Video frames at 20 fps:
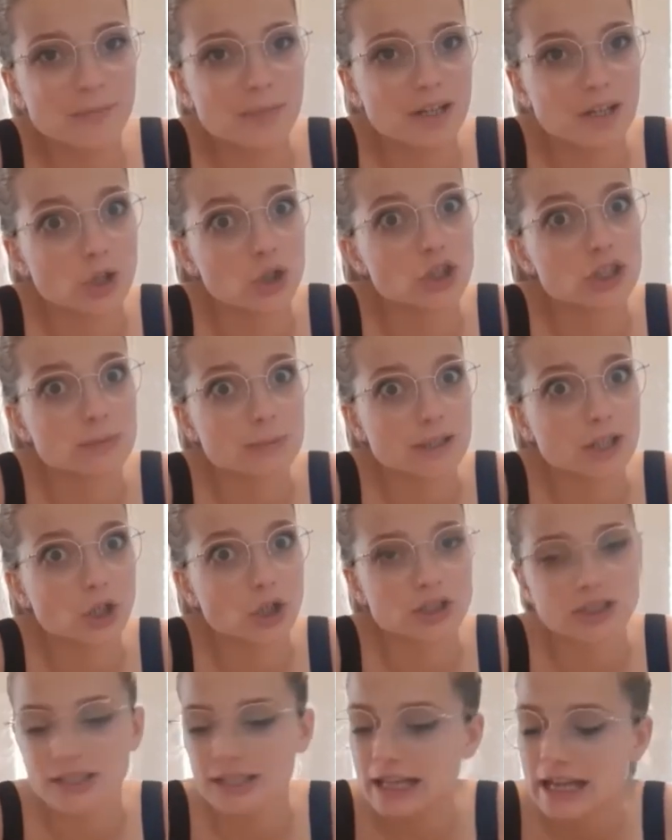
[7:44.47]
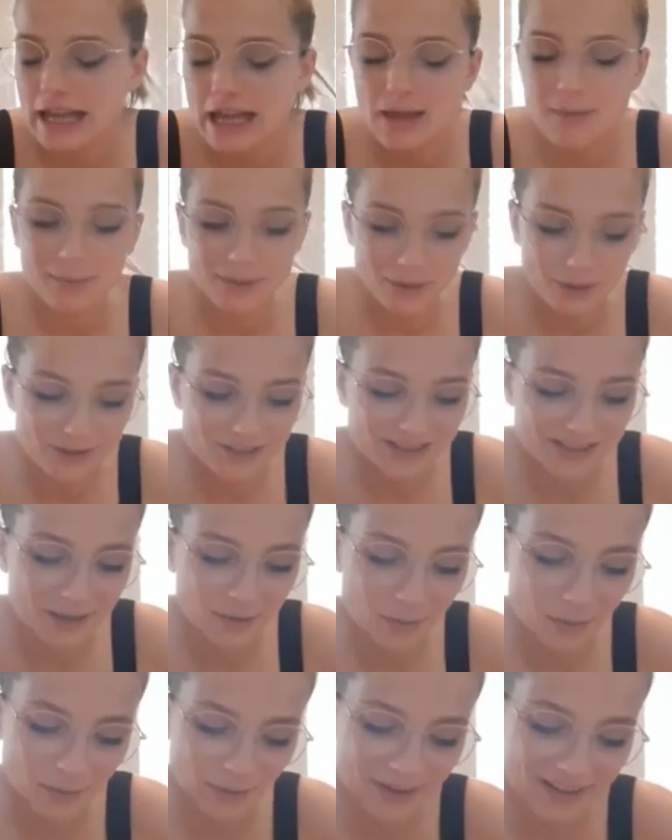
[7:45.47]
per, i nostri, per, i nostri, per i nostri
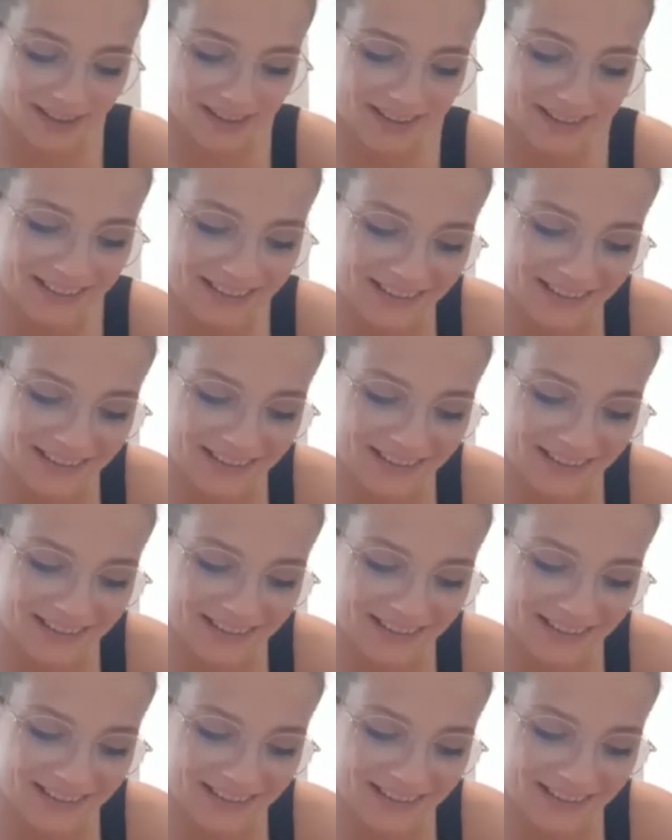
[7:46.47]
saponi,